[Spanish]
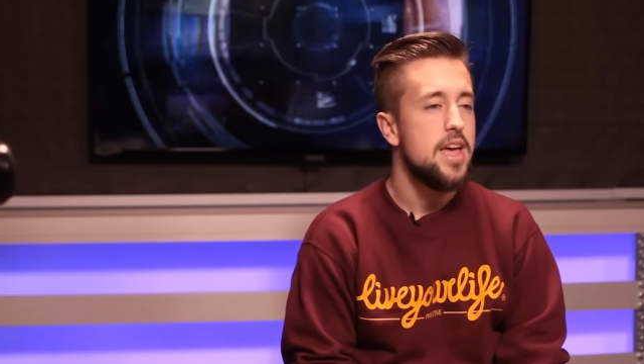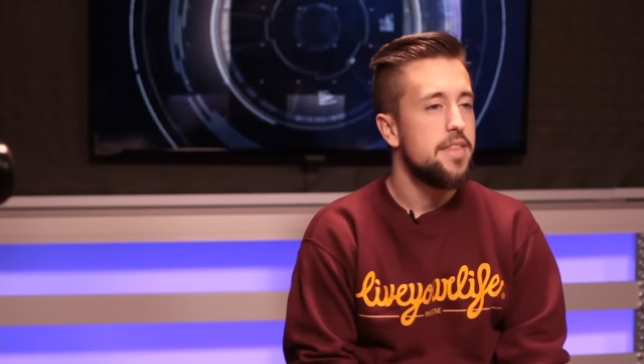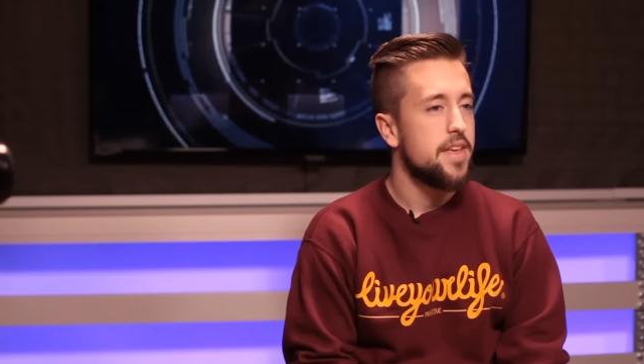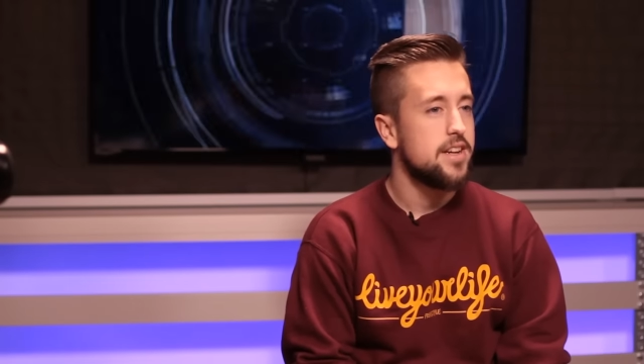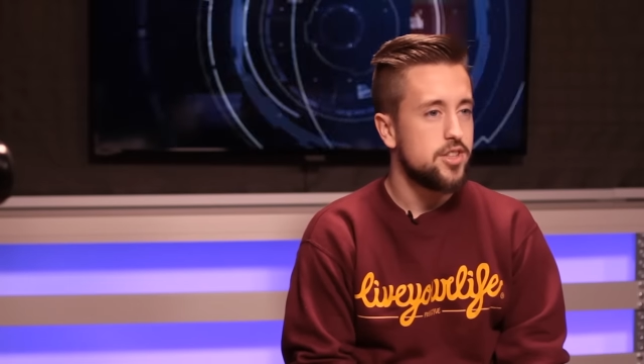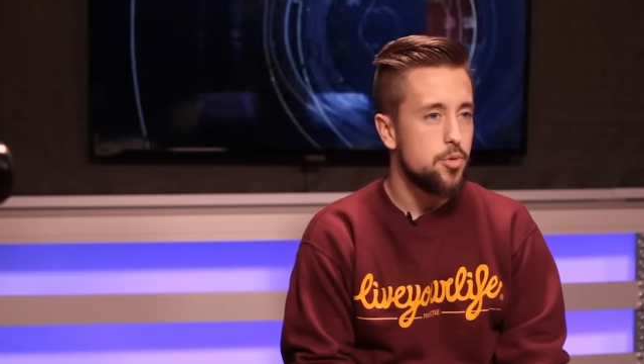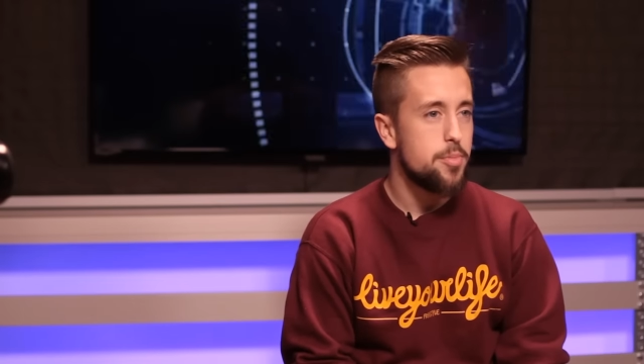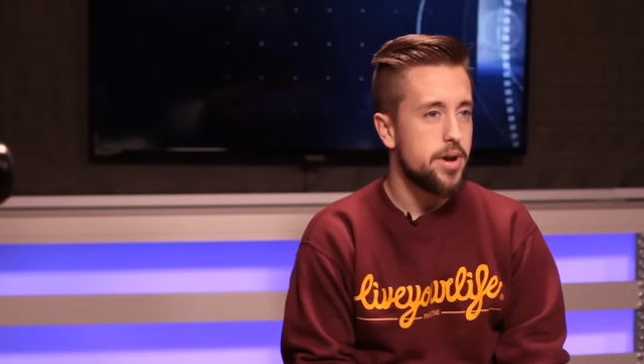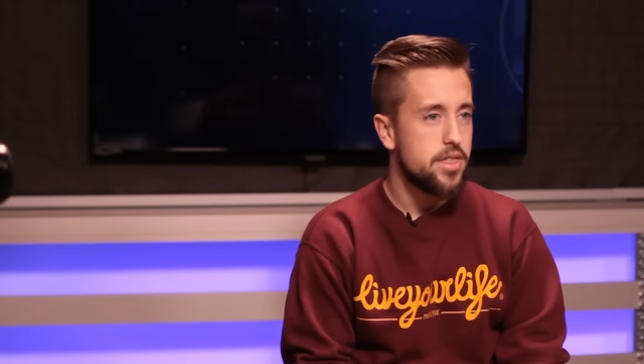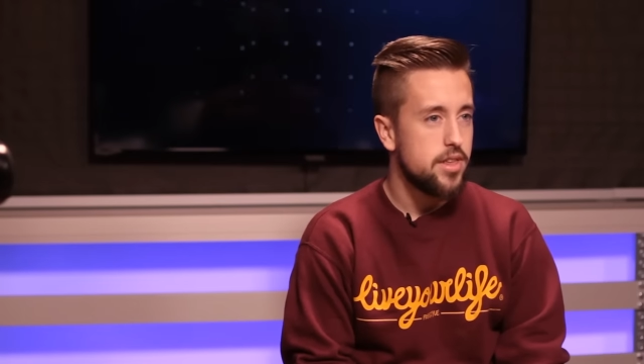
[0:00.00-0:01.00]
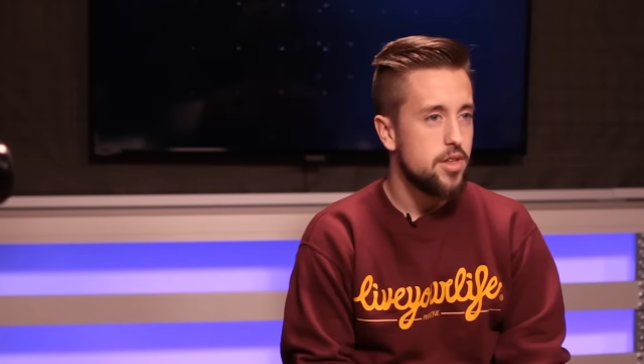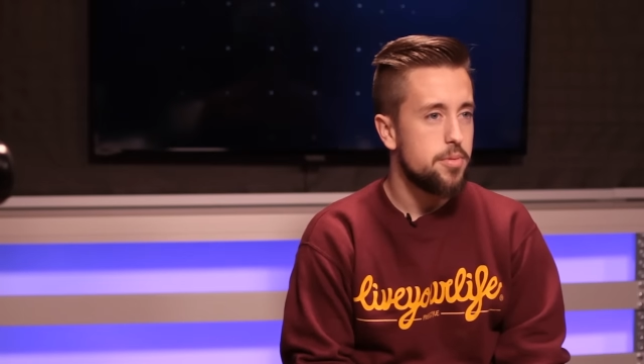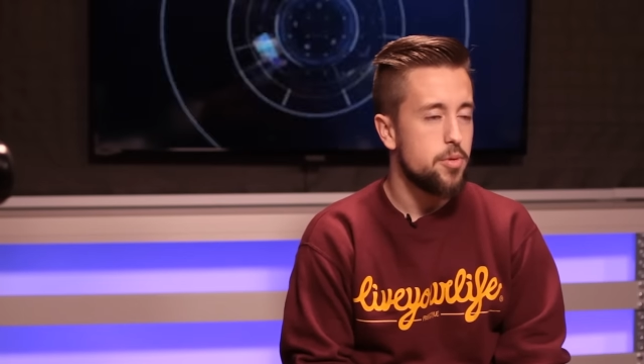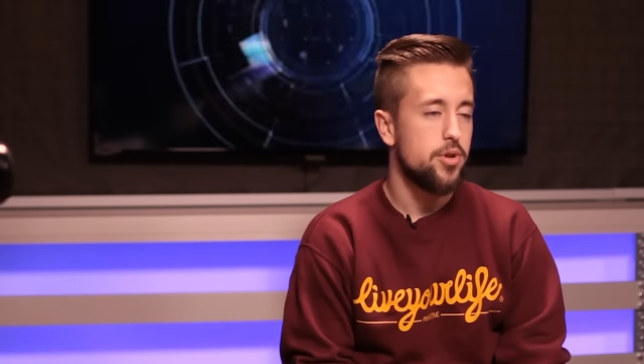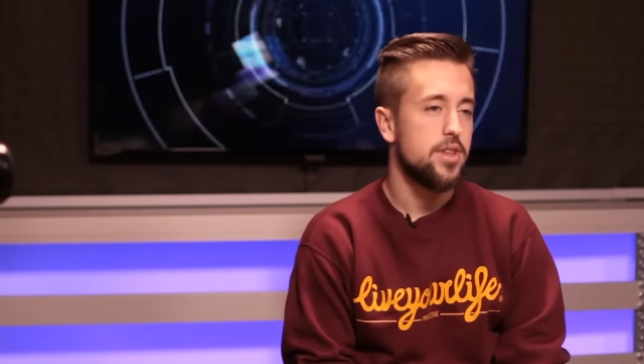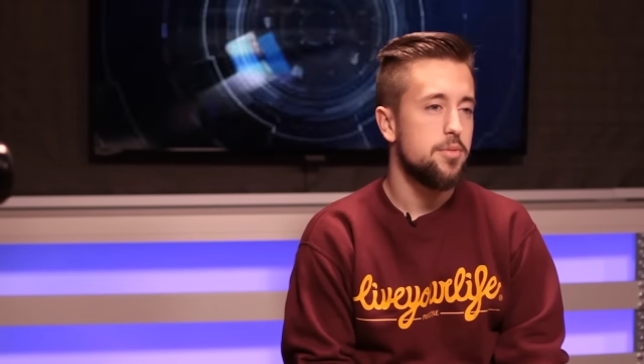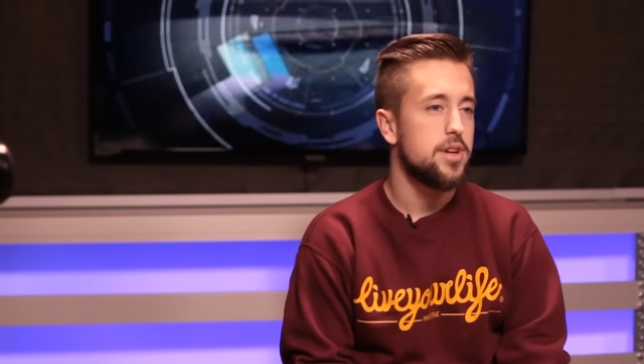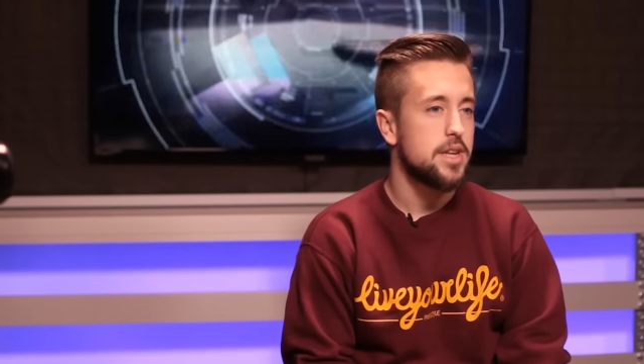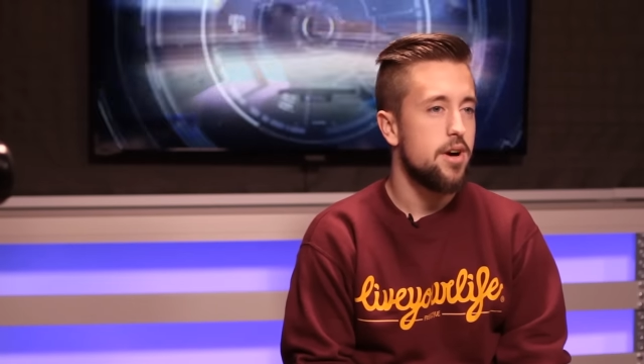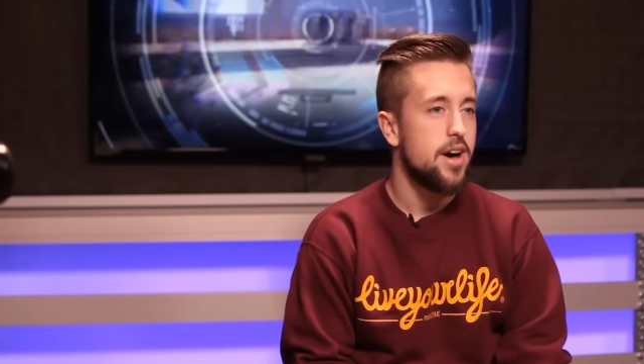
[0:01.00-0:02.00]
de muy parecido, pero bueno, tenemos
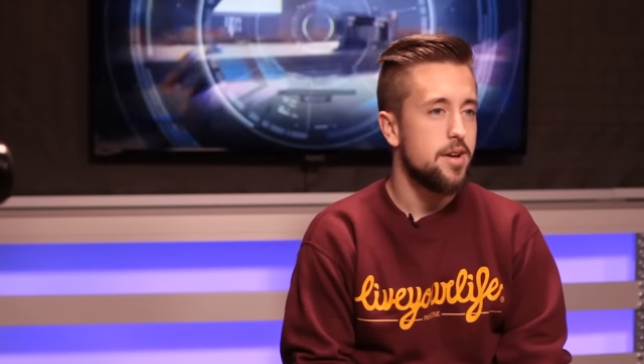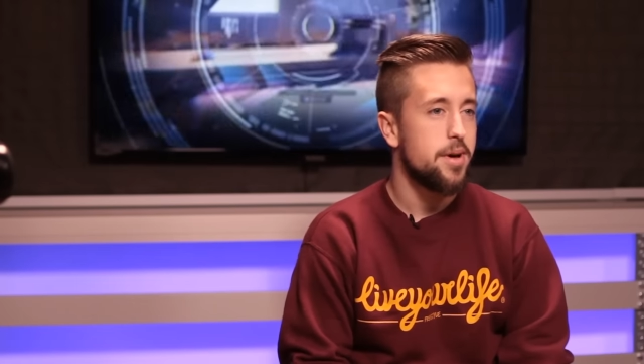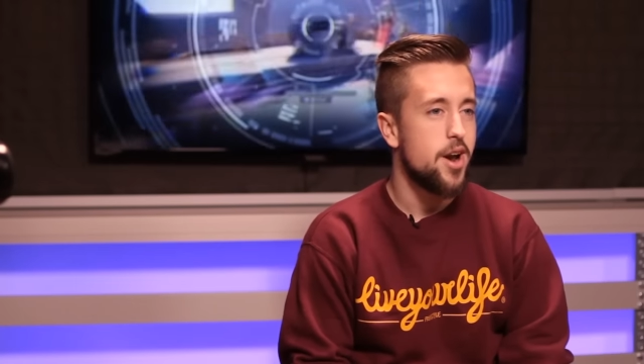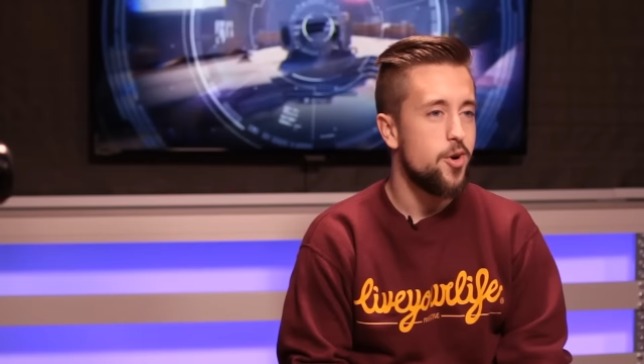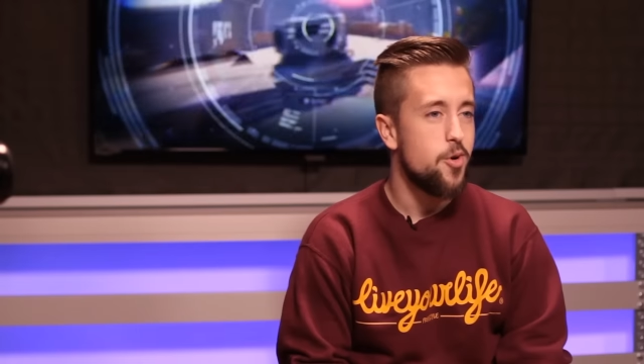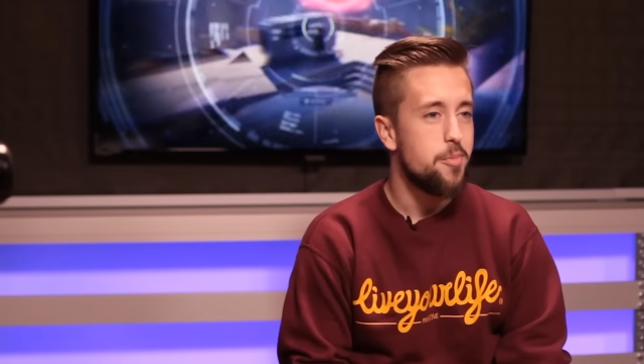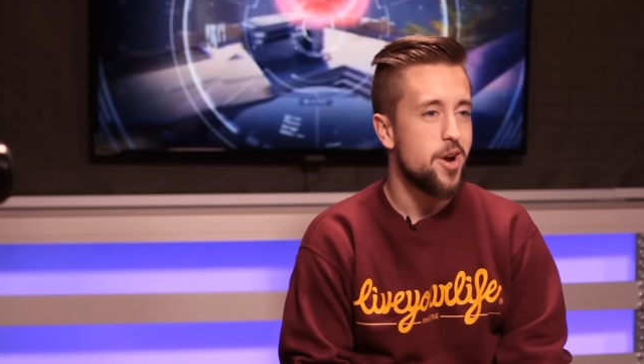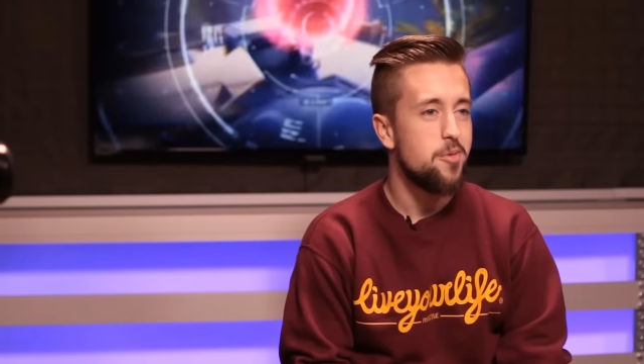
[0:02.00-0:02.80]
que trabajar para no, para no